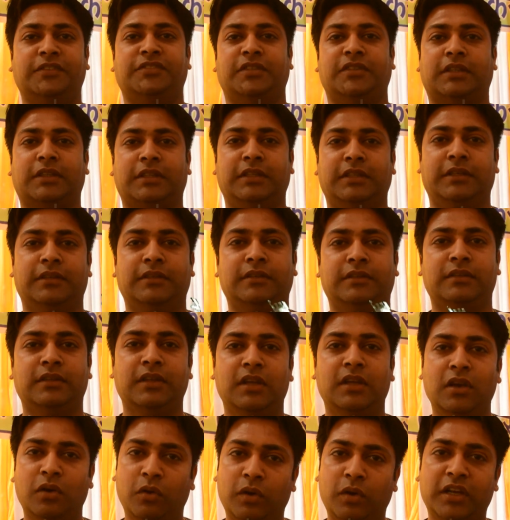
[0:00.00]
बढ़ सकते
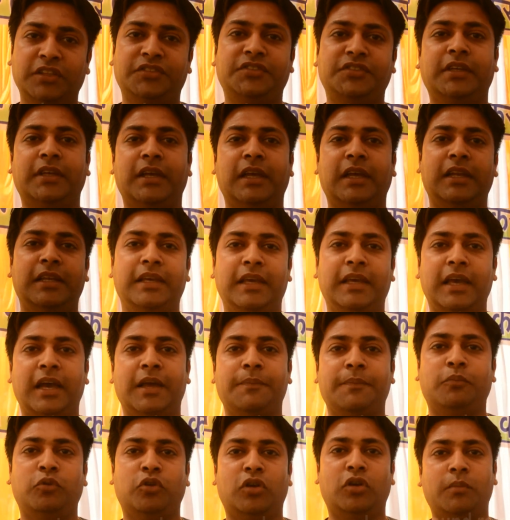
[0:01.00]
हैं और इसी के लिए
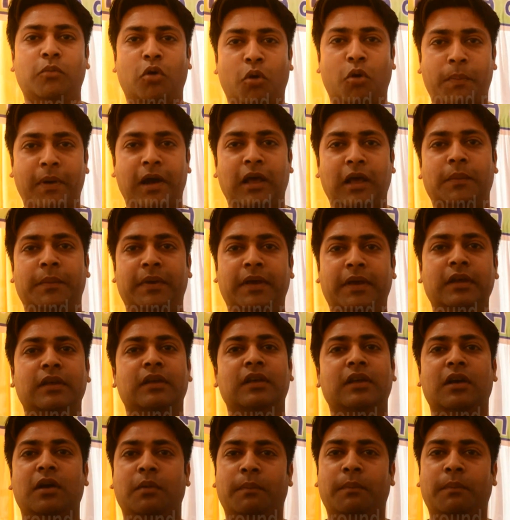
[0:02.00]
आज पूरे भोपाल में